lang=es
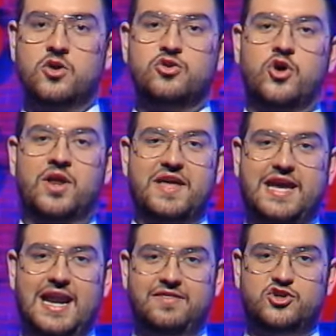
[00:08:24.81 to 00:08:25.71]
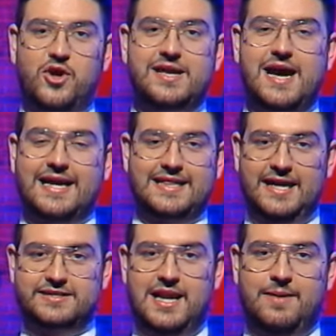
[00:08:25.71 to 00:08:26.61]
Yo no sé quién le ha dicho a ella que te
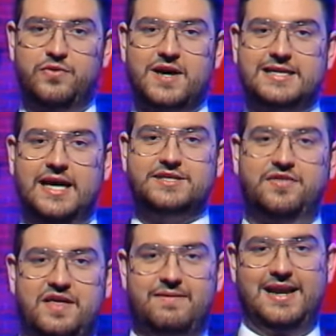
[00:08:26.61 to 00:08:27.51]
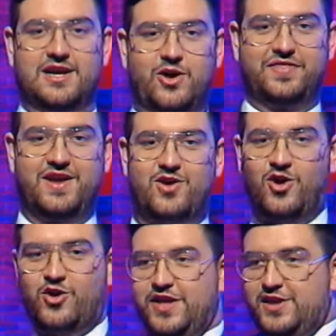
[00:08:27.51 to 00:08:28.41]
echen la música, que te echen, se baila todos cinco
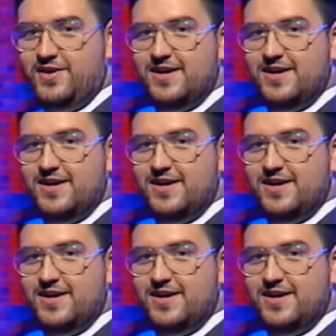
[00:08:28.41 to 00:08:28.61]
los coditos.